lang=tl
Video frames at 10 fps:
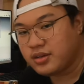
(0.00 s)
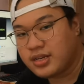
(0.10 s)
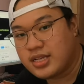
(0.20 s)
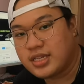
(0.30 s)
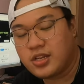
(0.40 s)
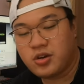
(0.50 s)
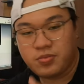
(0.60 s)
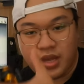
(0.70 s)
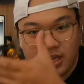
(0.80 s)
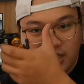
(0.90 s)
ang nasa
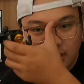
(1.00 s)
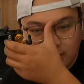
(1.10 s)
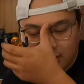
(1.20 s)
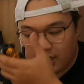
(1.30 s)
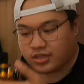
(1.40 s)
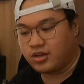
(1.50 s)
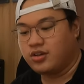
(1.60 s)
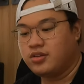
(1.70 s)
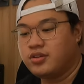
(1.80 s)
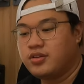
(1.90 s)
loob niya is
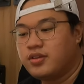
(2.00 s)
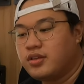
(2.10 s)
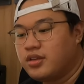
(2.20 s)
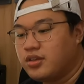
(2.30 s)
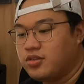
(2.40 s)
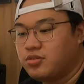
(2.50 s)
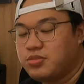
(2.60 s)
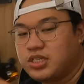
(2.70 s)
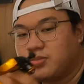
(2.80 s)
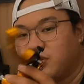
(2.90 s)
ito, yung
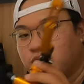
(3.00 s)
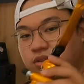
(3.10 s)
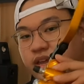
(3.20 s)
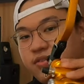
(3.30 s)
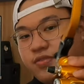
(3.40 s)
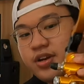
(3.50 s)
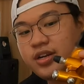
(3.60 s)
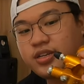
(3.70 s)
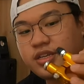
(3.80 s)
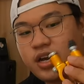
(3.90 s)
mismong
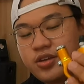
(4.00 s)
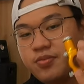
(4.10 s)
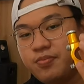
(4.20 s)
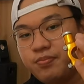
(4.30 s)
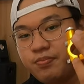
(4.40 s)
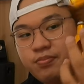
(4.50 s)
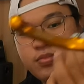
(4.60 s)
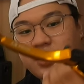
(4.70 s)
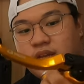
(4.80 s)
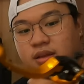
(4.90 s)
lever, tsaka yung
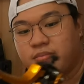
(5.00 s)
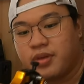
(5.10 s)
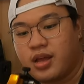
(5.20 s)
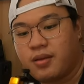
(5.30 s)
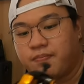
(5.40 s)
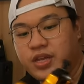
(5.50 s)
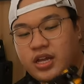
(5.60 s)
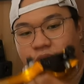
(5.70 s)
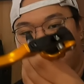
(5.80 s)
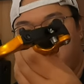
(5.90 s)
uh, ah,
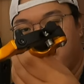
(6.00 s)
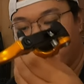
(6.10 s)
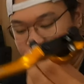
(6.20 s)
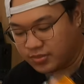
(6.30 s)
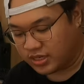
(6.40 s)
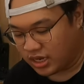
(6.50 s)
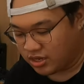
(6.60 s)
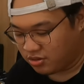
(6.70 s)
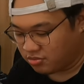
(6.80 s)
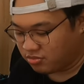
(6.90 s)
pinaka pump,
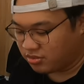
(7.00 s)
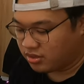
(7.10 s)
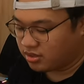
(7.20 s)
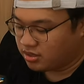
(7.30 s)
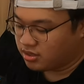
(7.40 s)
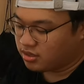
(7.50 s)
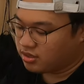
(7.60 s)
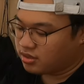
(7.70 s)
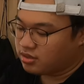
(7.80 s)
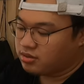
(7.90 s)
tsaka yung
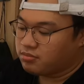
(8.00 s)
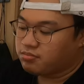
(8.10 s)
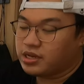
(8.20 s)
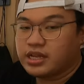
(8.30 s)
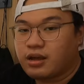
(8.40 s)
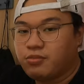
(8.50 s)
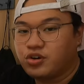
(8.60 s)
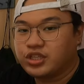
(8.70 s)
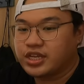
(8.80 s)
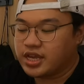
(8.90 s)
pinaka
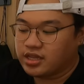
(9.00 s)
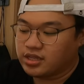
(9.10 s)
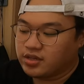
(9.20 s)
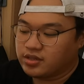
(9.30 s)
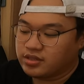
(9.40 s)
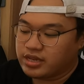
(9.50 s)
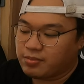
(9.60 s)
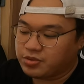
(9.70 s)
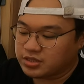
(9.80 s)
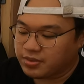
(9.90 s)
bote niya ito.
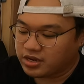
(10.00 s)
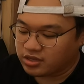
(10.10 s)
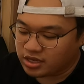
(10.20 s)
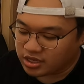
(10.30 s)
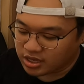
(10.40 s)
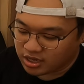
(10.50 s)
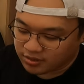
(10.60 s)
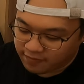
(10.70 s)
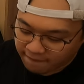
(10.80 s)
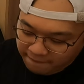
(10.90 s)
Tapos meron din yung